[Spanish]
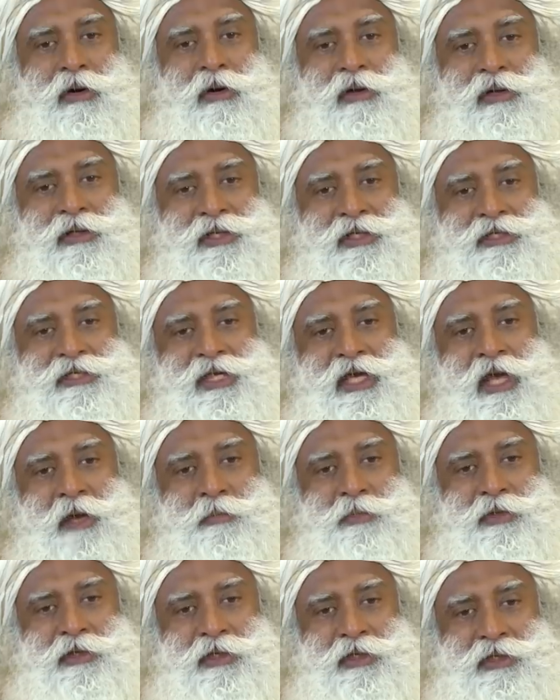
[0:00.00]
Todo lo que ha
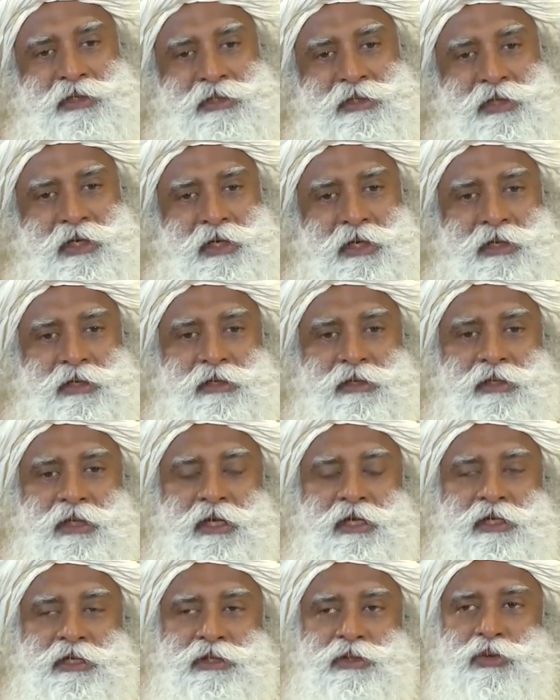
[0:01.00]
sucedido
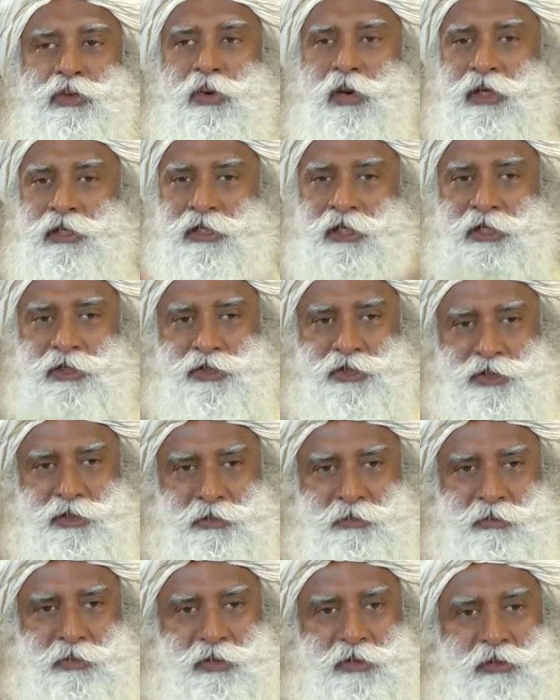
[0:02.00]
es que no hay
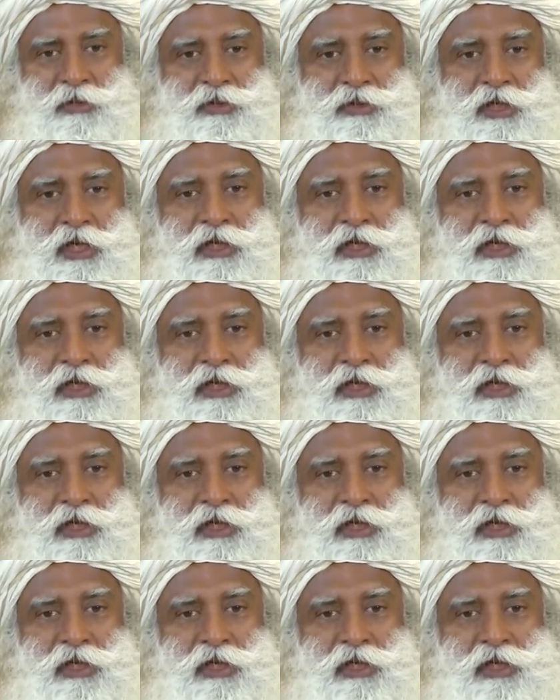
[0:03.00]
atención.